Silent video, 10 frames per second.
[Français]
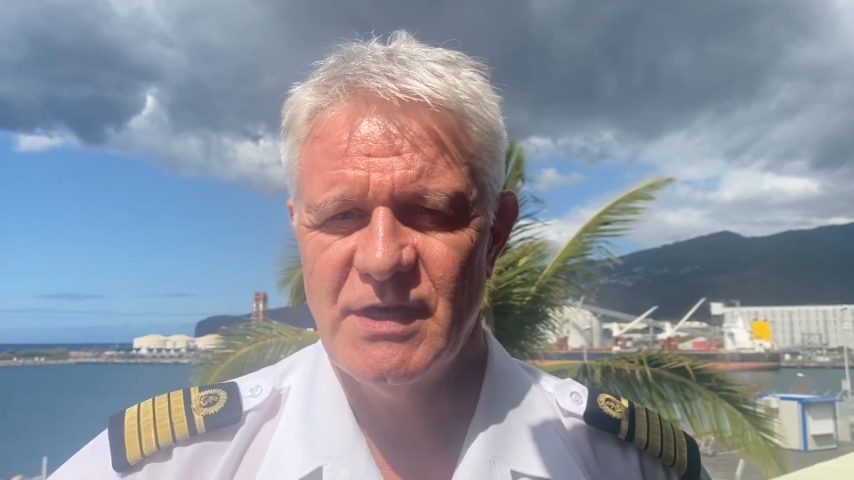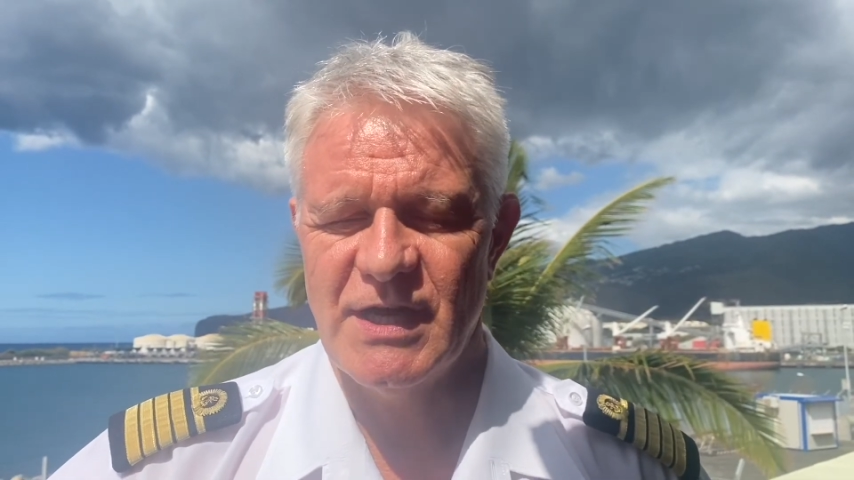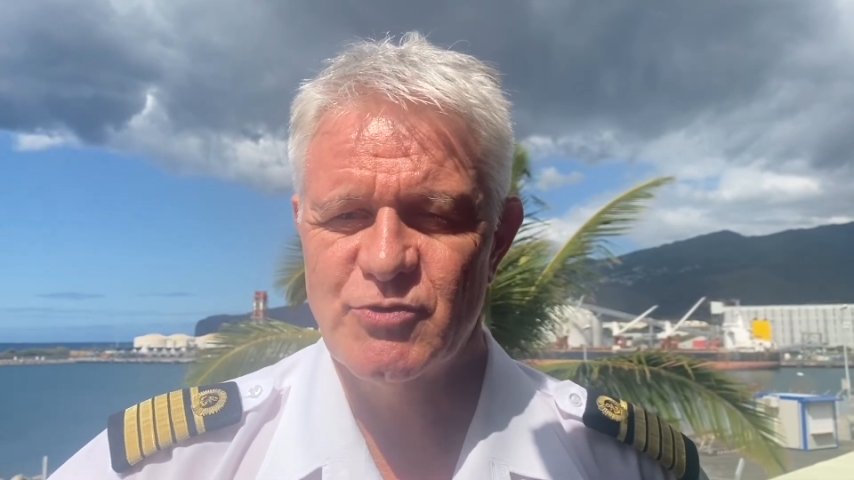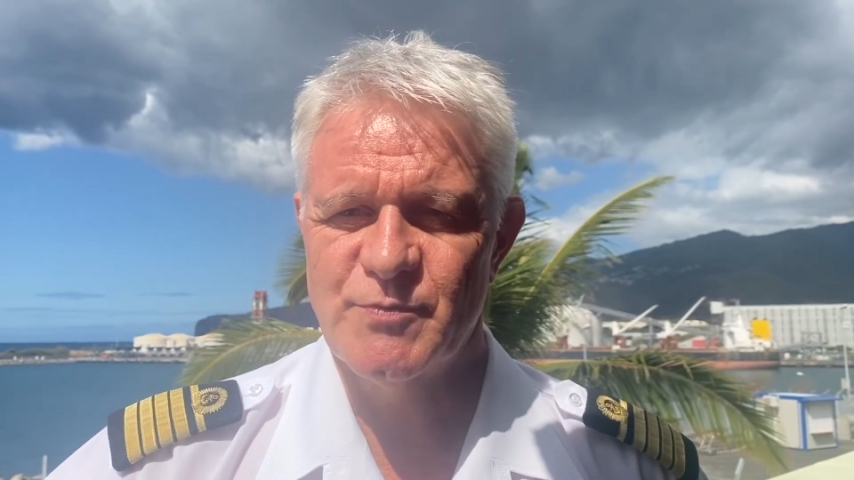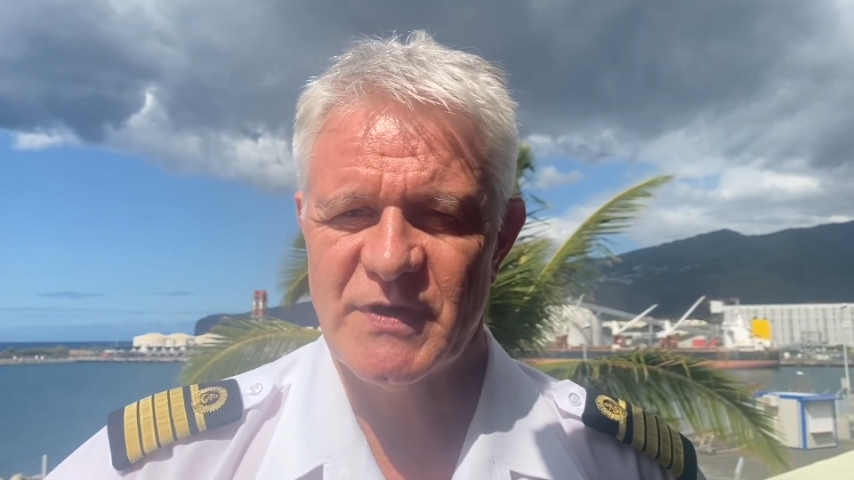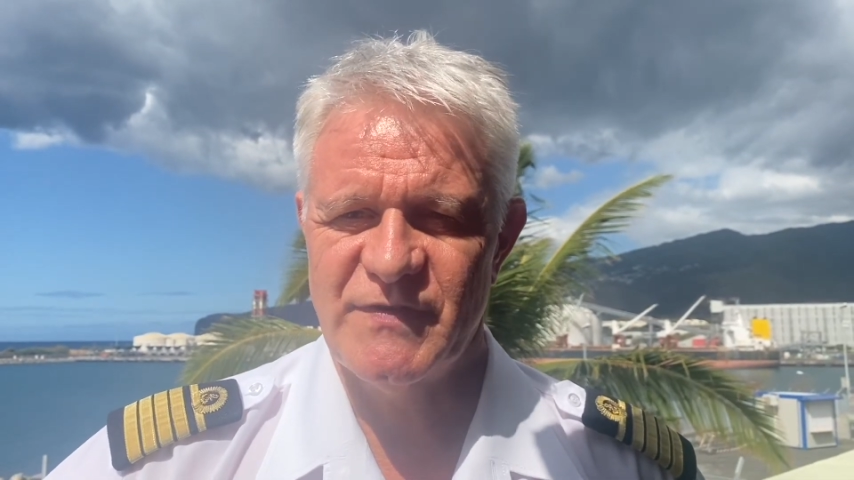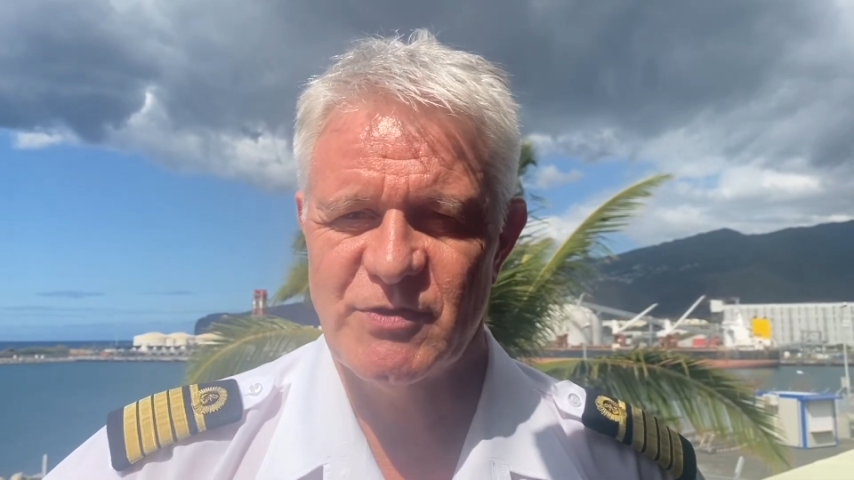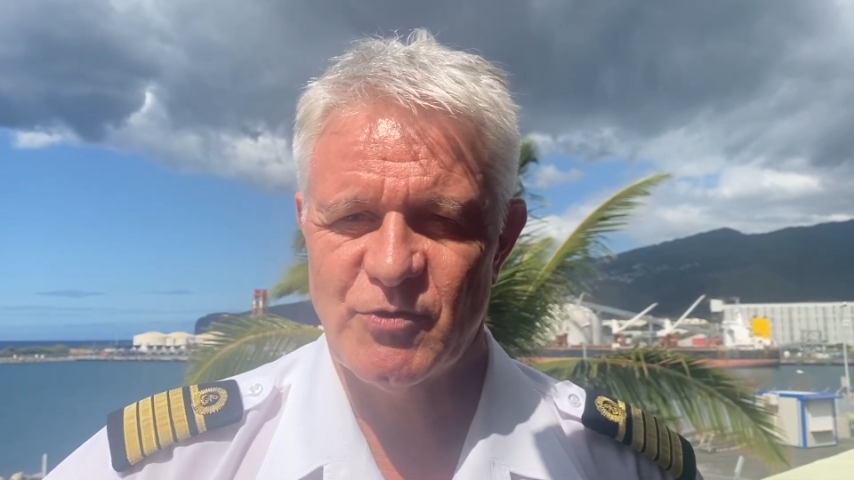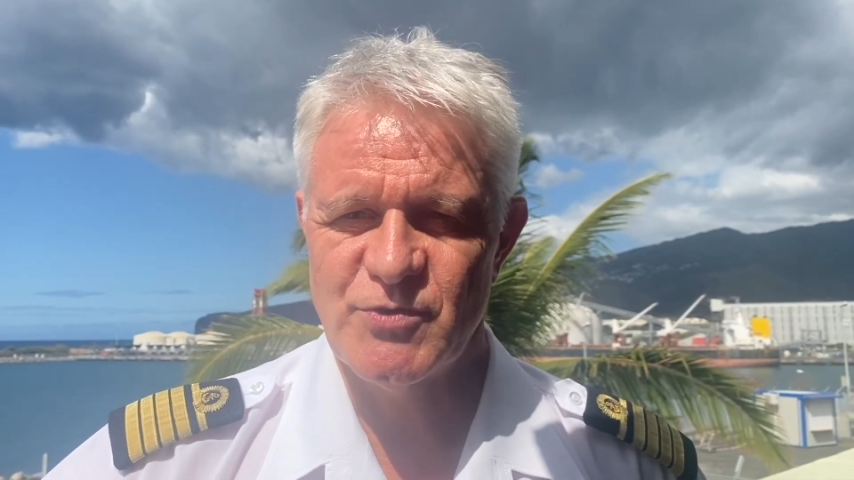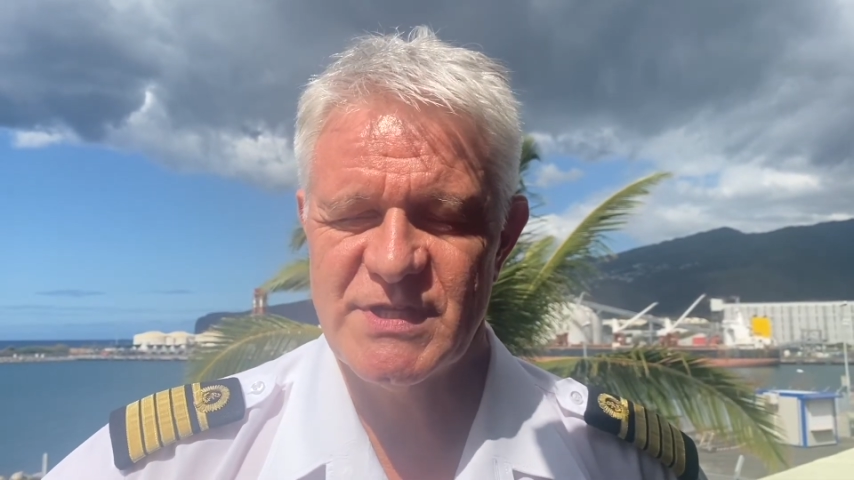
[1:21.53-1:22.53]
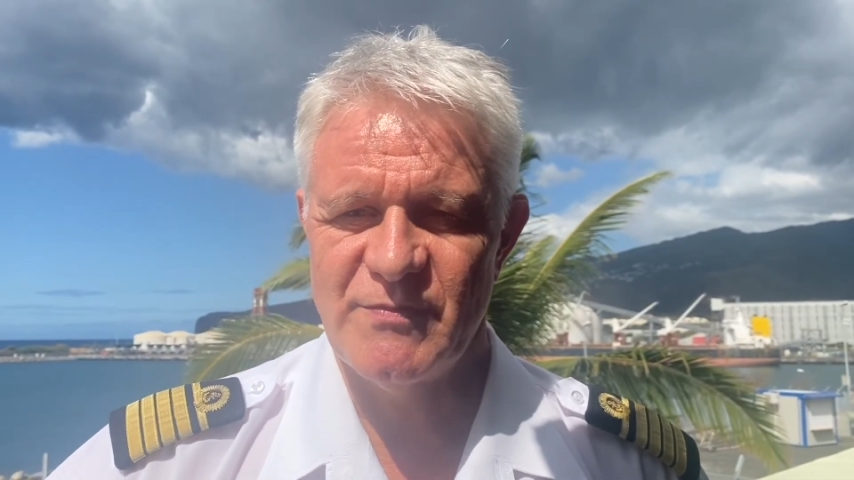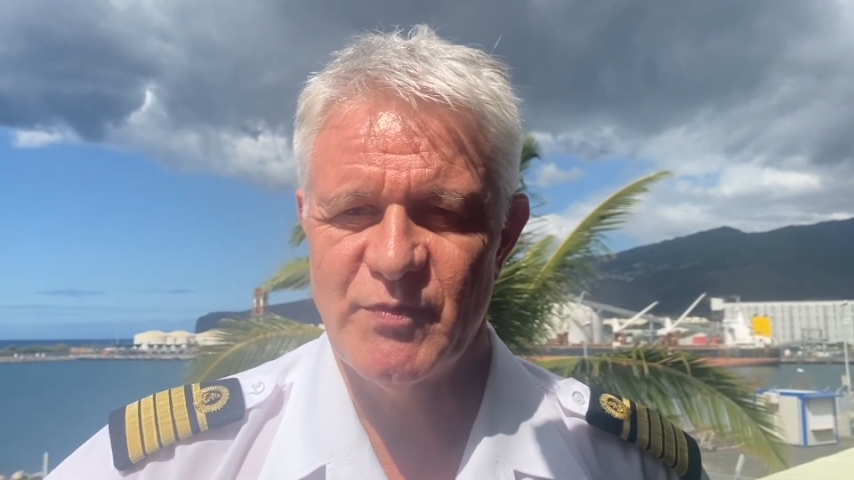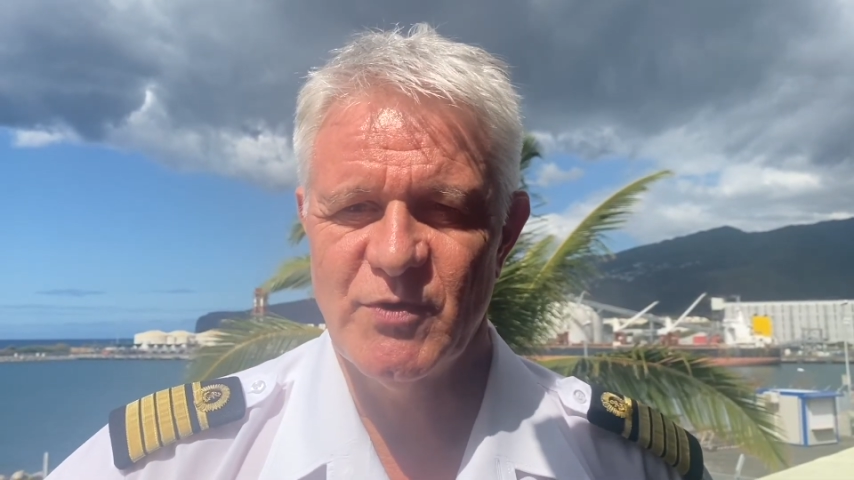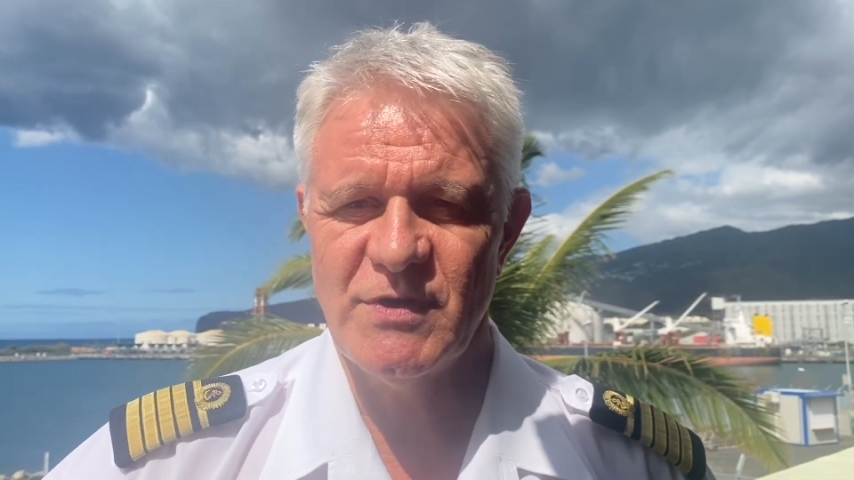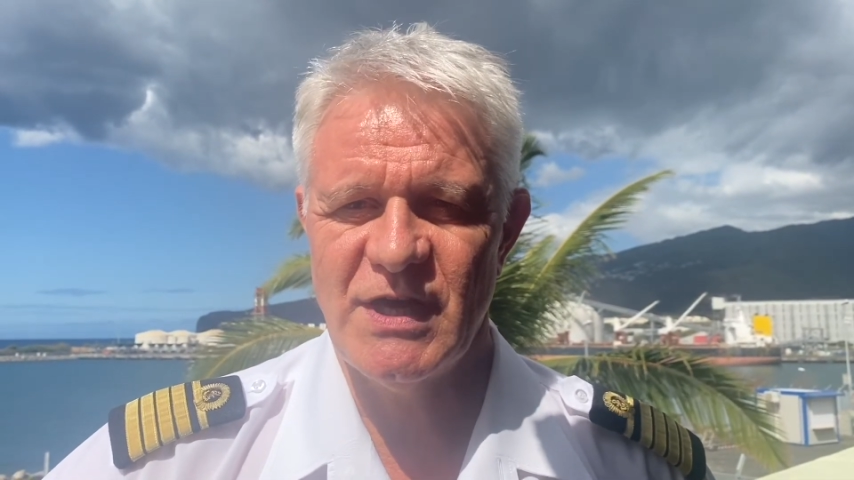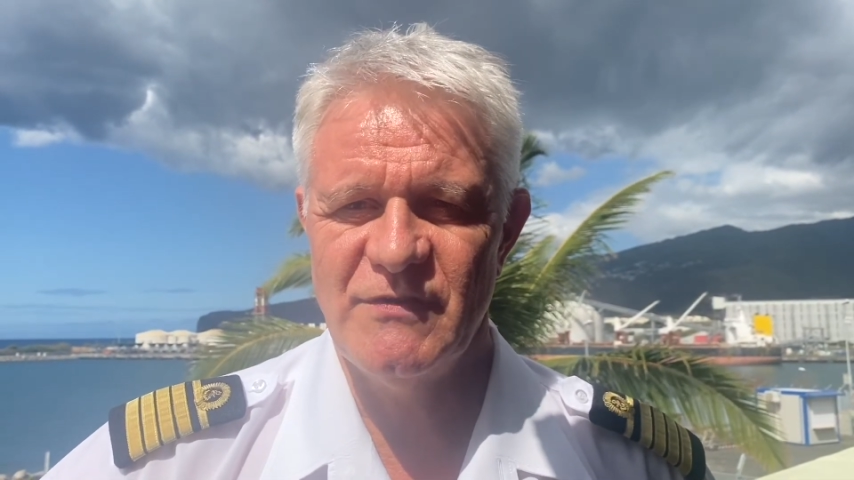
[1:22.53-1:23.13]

à la sous-préfecture de Saint-Paul